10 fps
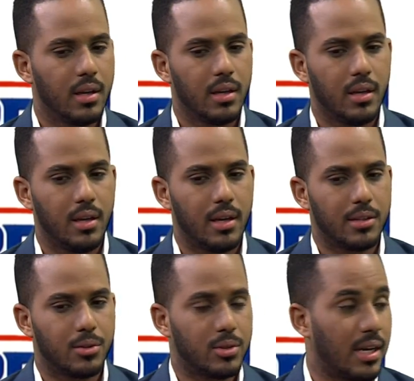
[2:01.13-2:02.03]
y
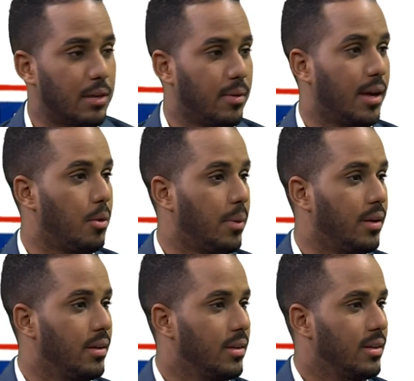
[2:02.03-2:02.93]
eso se ha reflejado en mí
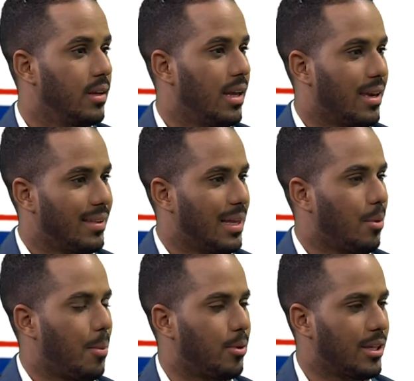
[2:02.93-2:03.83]
y aquí
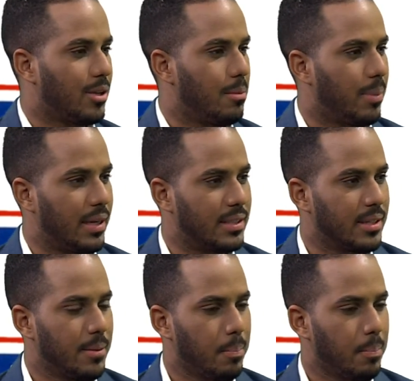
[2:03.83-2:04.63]
estamos aportando al país